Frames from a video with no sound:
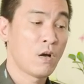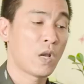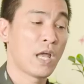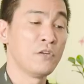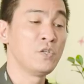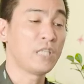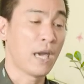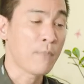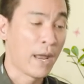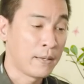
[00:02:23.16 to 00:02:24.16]
hoặc là nước
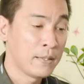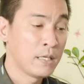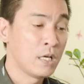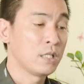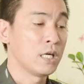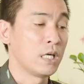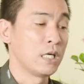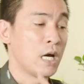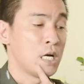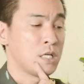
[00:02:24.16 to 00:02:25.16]
chảy mạnh thì